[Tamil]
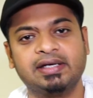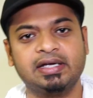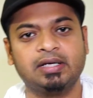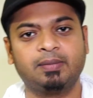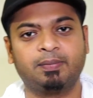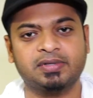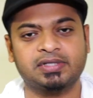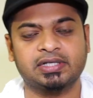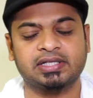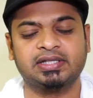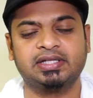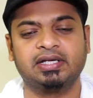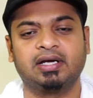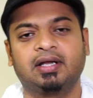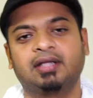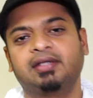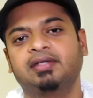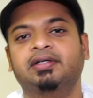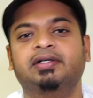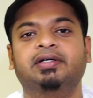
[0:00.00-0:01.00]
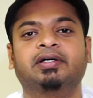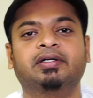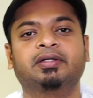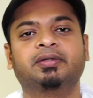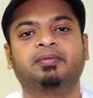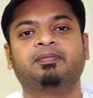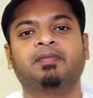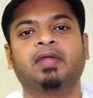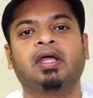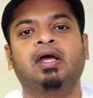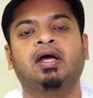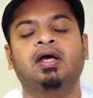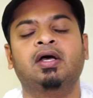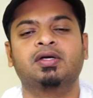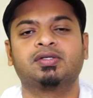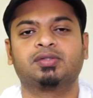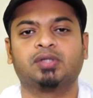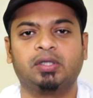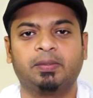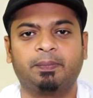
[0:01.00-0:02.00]
ஈர்ப்பு சக்தியால் அது இழுக்குது
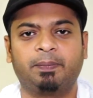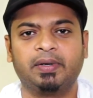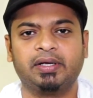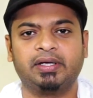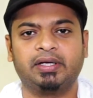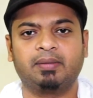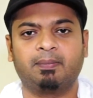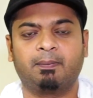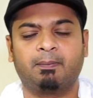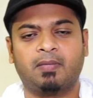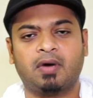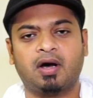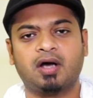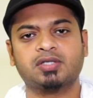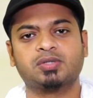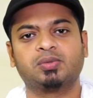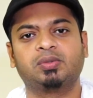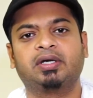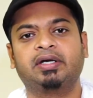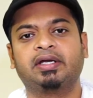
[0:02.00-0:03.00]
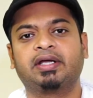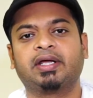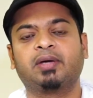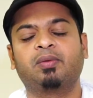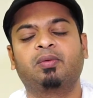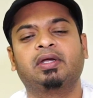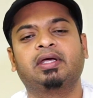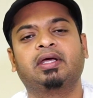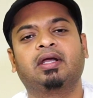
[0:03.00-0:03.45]
ஸோ இப்படி மாசு உள்ள நிறைவுள்ள